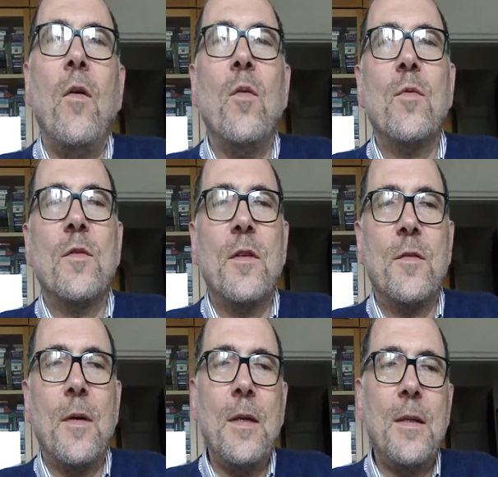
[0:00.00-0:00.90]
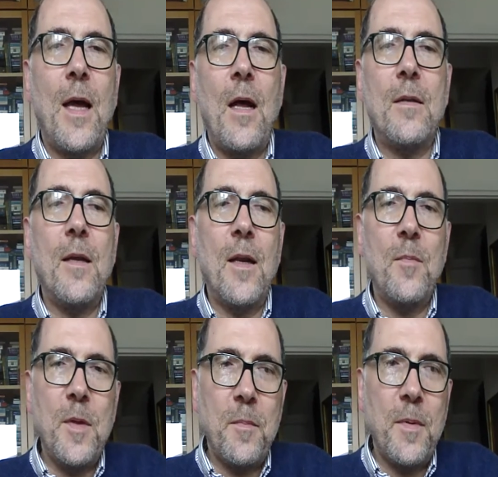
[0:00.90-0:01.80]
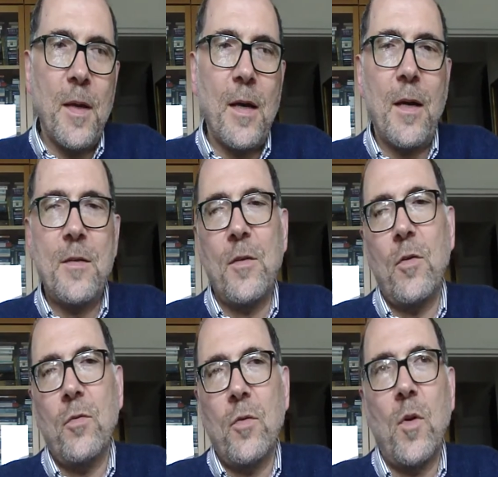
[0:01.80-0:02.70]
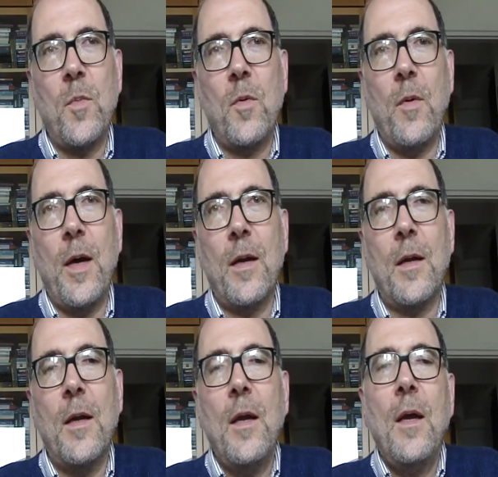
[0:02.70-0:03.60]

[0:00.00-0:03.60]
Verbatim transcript: l'omosessualità dalla Bibbia al secondo dopoguerra